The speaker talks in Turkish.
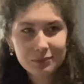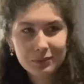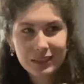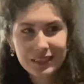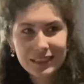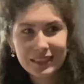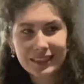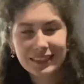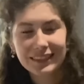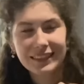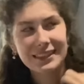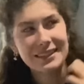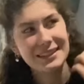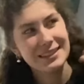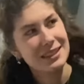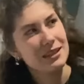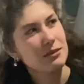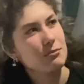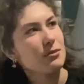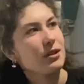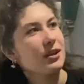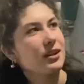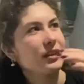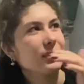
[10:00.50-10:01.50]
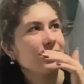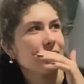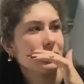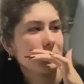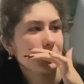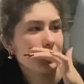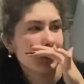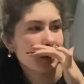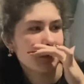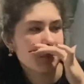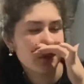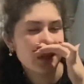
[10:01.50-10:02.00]
birlikte sabah
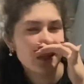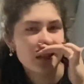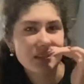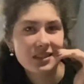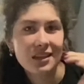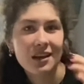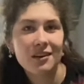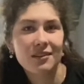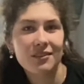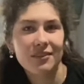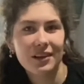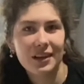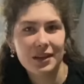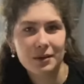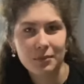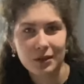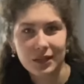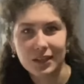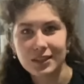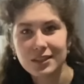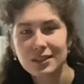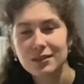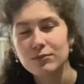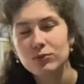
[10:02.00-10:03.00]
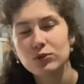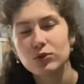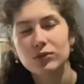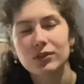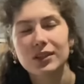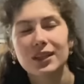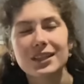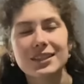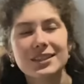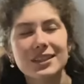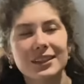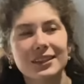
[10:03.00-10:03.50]
biraz da havaya bakacağım. Çünkü
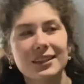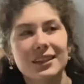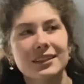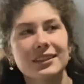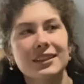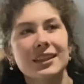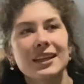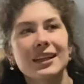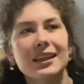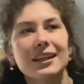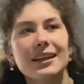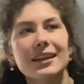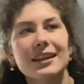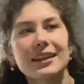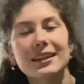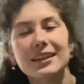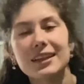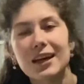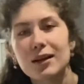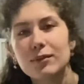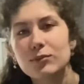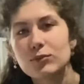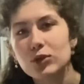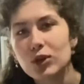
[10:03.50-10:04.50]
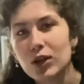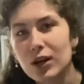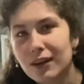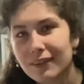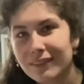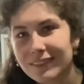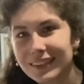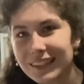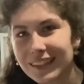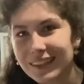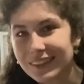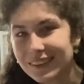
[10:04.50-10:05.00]
gerçekten yağmurlu
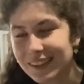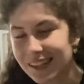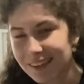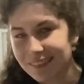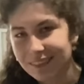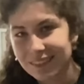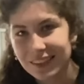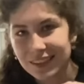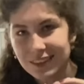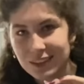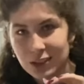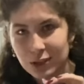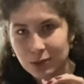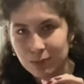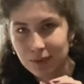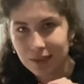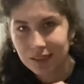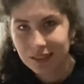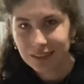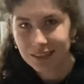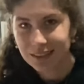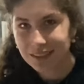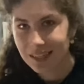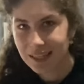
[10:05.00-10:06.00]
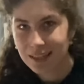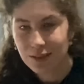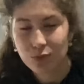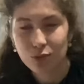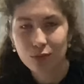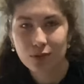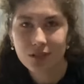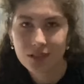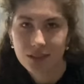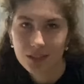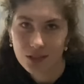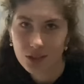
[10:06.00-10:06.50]
havalarda evden çıkmak en
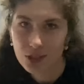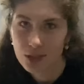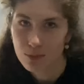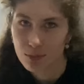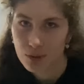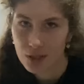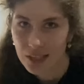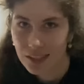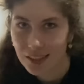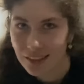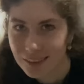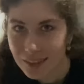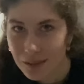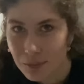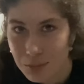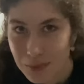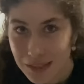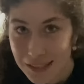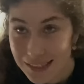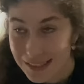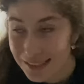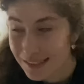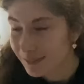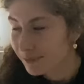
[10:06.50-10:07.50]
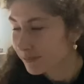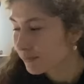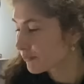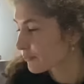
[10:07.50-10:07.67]
son isteyeceğim şeylerden birisi.